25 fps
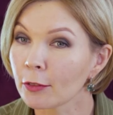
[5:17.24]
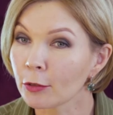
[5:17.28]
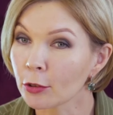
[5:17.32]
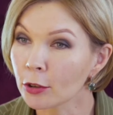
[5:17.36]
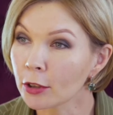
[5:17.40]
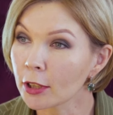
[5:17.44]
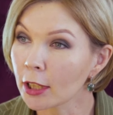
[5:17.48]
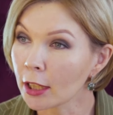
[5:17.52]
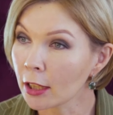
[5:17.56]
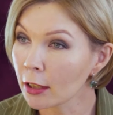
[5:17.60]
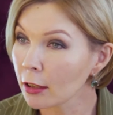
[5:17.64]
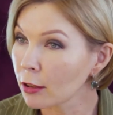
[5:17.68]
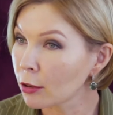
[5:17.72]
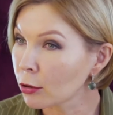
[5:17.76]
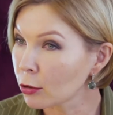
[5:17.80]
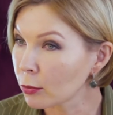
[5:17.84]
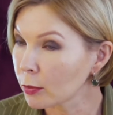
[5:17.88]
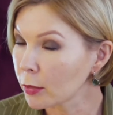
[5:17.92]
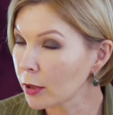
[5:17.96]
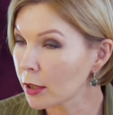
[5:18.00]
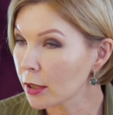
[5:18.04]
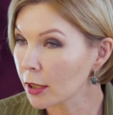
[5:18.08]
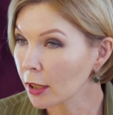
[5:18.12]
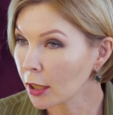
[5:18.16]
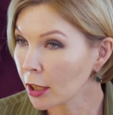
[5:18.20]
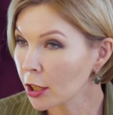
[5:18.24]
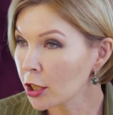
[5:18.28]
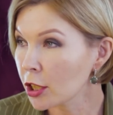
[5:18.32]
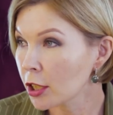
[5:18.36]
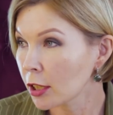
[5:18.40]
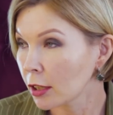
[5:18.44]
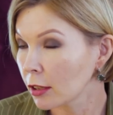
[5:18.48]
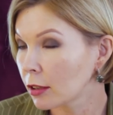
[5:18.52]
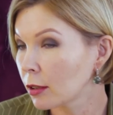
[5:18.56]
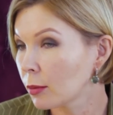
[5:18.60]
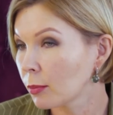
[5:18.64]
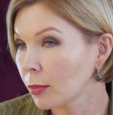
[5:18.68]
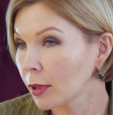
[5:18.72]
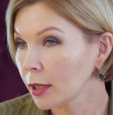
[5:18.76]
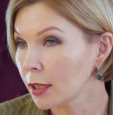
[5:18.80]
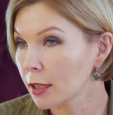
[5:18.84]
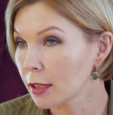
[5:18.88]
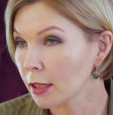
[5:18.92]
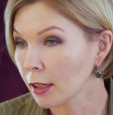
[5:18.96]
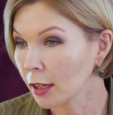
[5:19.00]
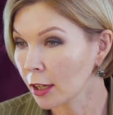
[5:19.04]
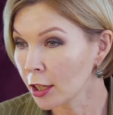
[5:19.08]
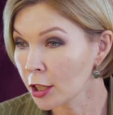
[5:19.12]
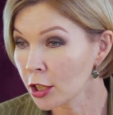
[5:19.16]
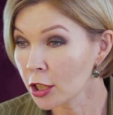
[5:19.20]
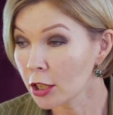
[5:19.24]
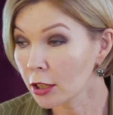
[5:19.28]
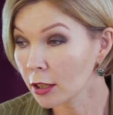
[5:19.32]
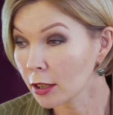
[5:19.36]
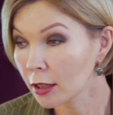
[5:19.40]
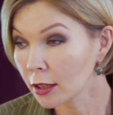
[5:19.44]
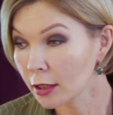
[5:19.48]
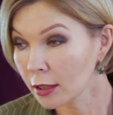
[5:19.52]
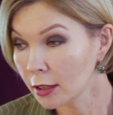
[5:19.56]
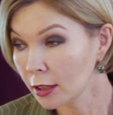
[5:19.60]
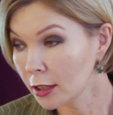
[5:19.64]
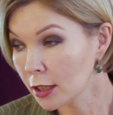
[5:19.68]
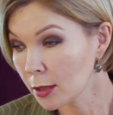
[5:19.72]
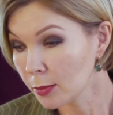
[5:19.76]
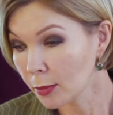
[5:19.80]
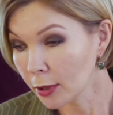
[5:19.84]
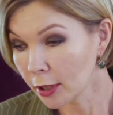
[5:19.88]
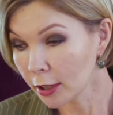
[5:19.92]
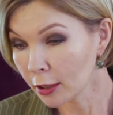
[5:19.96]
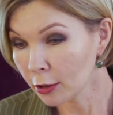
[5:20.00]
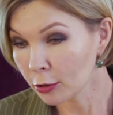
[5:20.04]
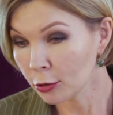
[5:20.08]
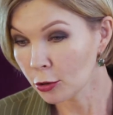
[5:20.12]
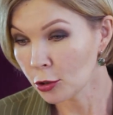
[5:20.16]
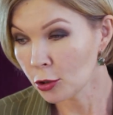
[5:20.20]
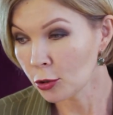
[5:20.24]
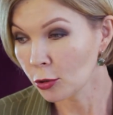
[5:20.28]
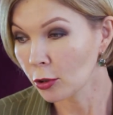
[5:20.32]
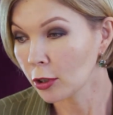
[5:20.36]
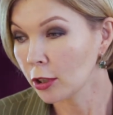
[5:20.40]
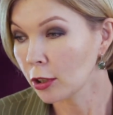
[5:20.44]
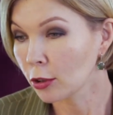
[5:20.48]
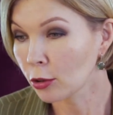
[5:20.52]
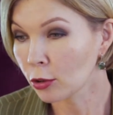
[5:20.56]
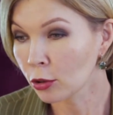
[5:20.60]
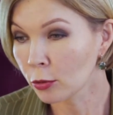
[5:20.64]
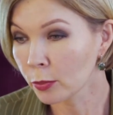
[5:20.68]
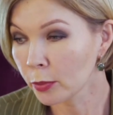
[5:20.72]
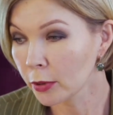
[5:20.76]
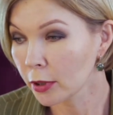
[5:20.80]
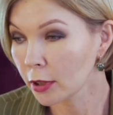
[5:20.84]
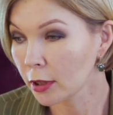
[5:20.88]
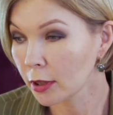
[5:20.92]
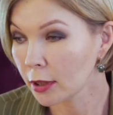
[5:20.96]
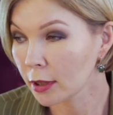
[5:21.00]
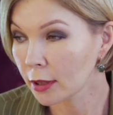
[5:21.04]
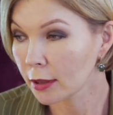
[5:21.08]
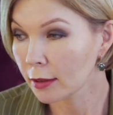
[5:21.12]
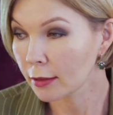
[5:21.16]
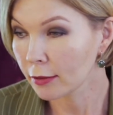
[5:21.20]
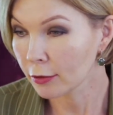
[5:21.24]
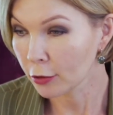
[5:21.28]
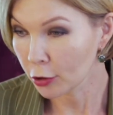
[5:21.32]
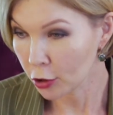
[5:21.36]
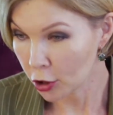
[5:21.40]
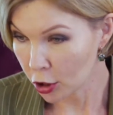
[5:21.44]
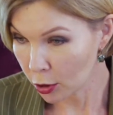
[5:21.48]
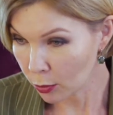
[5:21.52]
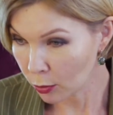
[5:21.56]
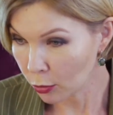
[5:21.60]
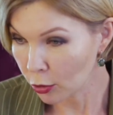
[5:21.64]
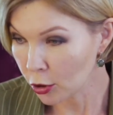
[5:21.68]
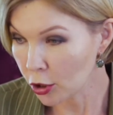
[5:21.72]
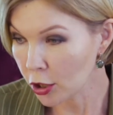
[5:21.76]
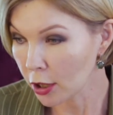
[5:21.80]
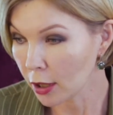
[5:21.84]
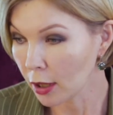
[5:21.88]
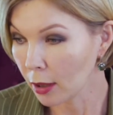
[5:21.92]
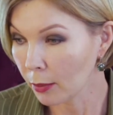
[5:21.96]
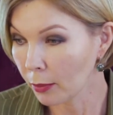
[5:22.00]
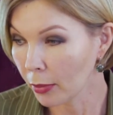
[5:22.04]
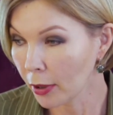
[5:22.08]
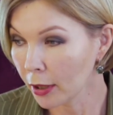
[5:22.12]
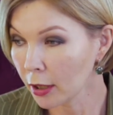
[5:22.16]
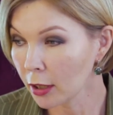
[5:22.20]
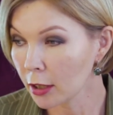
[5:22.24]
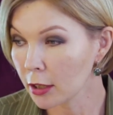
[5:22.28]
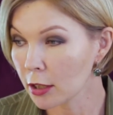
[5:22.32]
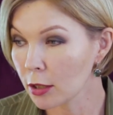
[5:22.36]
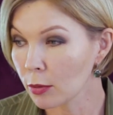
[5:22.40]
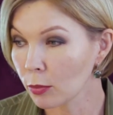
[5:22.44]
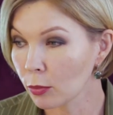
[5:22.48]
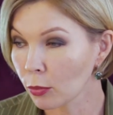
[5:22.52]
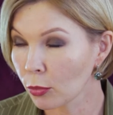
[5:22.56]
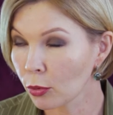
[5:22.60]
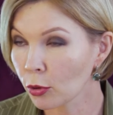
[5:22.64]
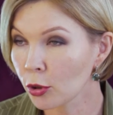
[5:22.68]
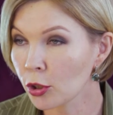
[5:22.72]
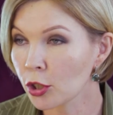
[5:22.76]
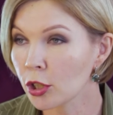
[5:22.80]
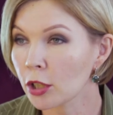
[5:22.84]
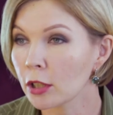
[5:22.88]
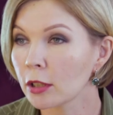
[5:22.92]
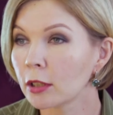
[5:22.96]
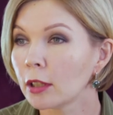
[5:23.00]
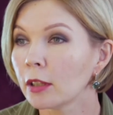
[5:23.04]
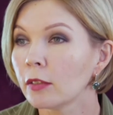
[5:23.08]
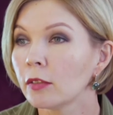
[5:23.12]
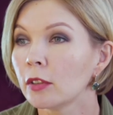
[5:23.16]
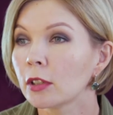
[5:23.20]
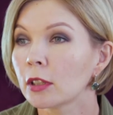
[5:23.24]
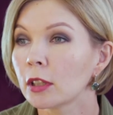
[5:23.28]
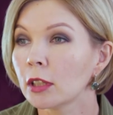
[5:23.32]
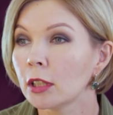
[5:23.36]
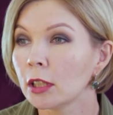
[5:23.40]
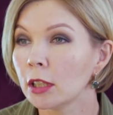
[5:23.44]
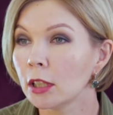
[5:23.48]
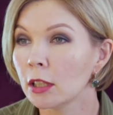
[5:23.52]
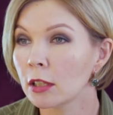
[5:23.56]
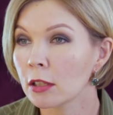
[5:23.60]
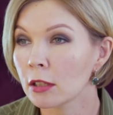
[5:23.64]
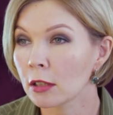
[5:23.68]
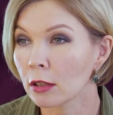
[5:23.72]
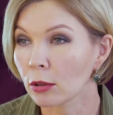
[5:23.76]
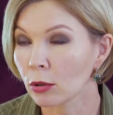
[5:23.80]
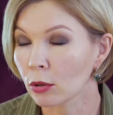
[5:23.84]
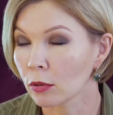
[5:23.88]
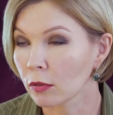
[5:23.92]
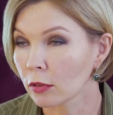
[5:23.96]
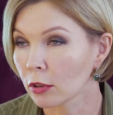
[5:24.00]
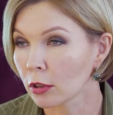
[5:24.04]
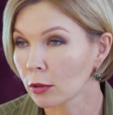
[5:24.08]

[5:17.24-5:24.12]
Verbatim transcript: вот такие крупные заказчики, это мои заказчики. И несмотря на то, что они крупные, вот чем больше компаний, тем больше, наверное, есть такого